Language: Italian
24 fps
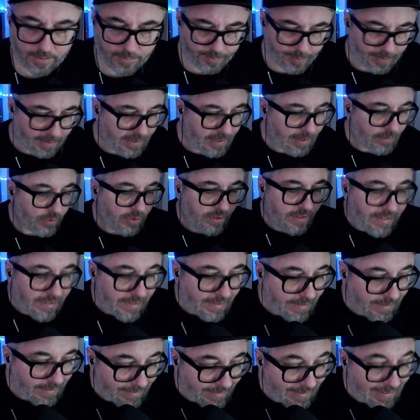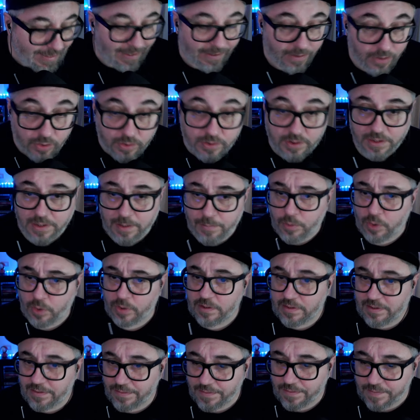Parliamo dei, della notte dei
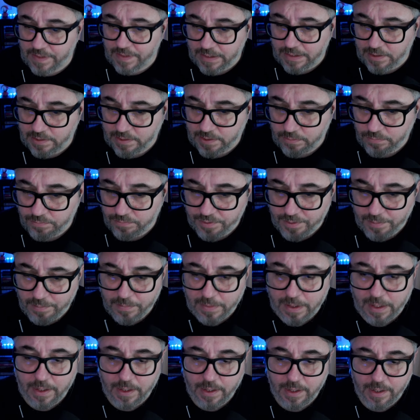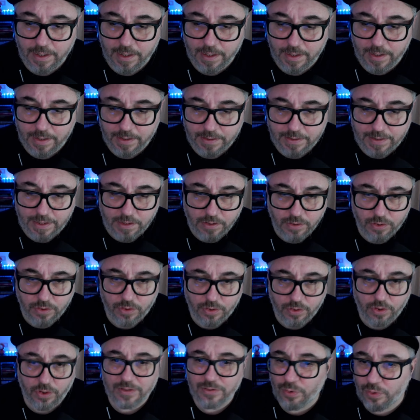morti viventi, un film eh, che io
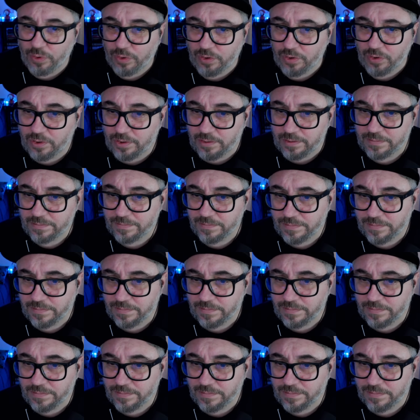adoro